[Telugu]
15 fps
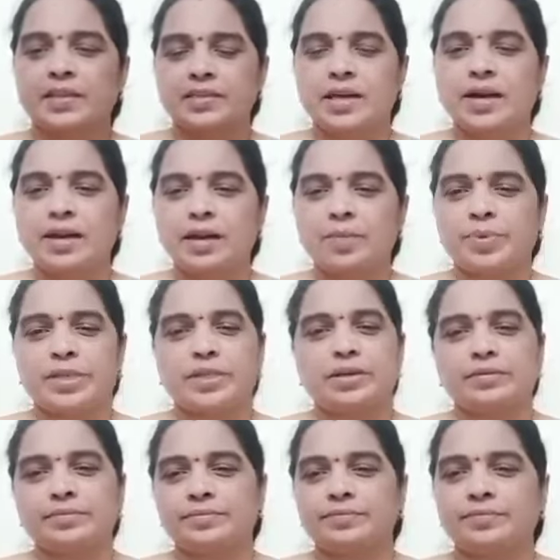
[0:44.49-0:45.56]
చాలా పెద్ద
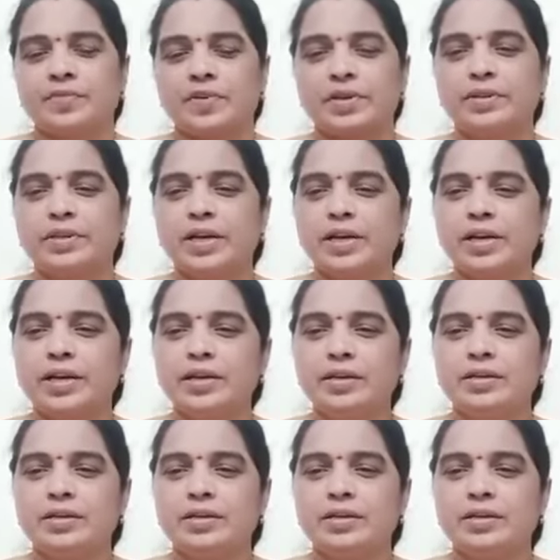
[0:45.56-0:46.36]
ఎందుకంటే